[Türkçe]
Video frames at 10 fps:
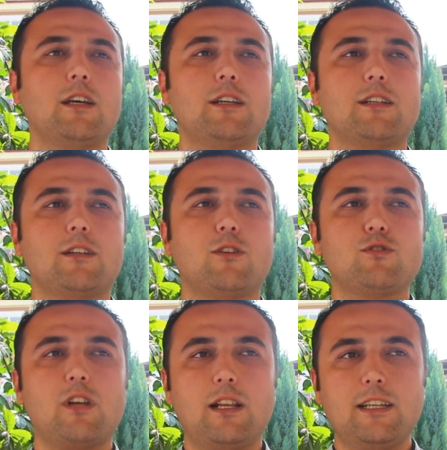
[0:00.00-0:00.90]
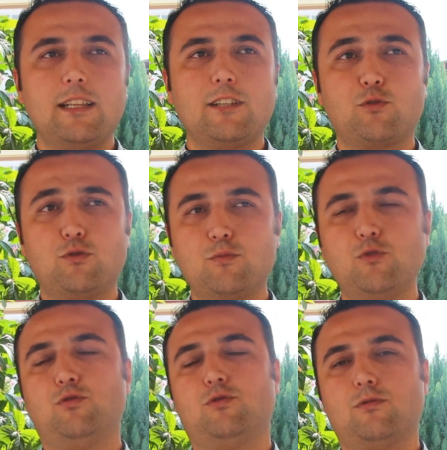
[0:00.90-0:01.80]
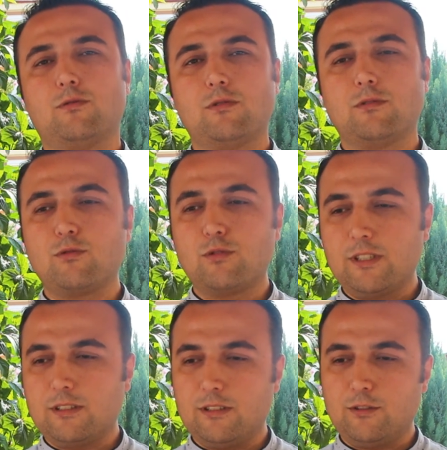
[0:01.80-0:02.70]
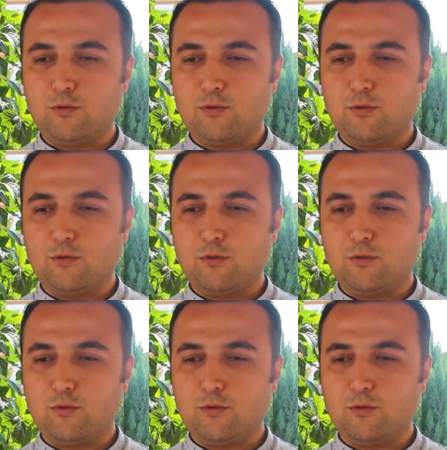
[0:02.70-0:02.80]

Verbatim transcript: Ee, özellikle günümüz e, ülkesini,